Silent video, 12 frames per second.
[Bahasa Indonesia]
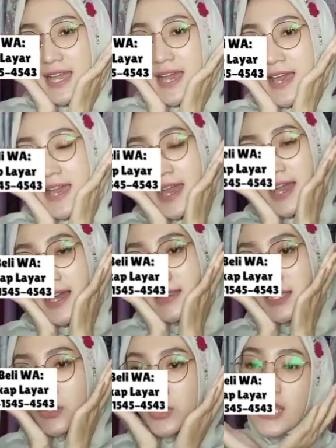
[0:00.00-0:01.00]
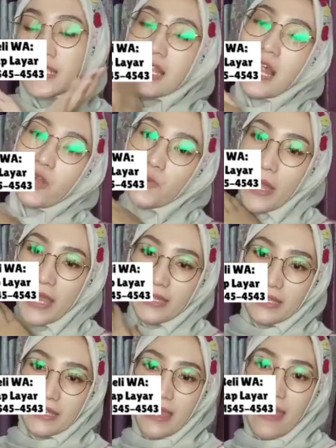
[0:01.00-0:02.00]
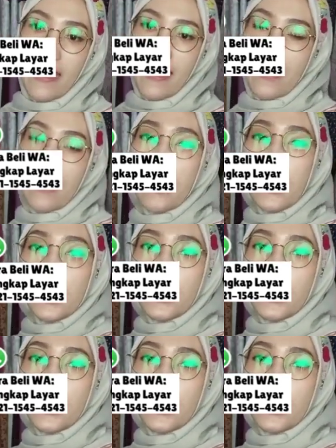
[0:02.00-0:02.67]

cantik dan tentunya selalu bahagia